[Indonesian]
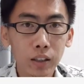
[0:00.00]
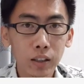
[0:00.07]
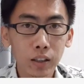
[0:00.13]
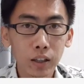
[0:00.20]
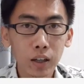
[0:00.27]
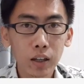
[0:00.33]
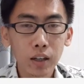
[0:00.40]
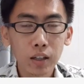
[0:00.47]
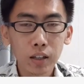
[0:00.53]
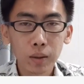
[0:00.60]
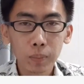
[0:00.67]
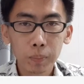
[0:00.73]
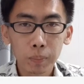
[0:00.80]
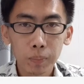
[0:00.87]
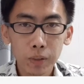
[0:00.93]
ya
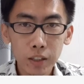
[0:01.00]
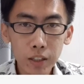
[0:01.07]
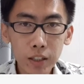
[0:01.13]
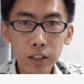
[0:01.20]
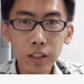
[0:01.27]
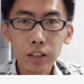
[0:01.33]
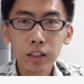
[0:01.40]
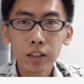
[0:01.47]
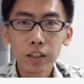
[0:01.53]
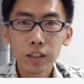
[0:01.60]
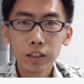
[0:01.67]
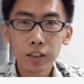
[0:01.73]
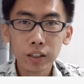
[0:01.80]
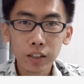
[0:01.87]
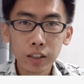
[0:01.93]
di
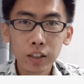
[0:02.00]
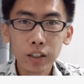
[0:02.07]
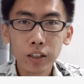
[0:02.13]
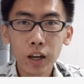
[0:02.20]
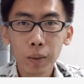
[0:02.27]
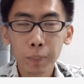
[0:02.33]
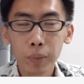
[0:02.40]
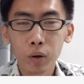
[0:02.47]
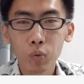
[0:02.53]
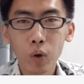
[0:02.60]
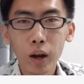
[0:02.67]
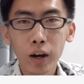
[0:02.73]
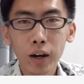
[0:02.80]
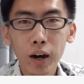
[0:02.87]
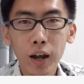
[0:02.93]
dinding yang
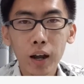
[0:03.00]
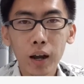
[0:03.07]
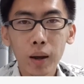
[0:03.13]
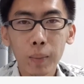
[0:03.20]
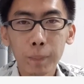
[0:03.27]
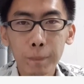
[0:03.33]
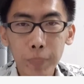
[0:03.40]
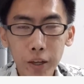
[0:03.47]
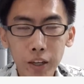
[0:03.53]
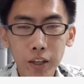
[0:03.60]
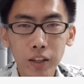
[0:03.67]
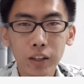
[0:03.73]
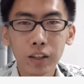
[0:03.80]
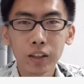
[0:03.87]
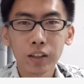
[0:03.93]
berwarna
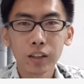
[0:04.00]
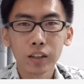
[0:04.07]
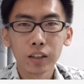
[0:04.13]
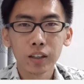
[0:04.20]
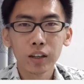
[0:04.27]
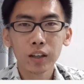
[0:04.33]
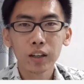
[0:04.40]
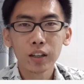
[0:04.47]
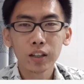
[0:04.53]
pink ya.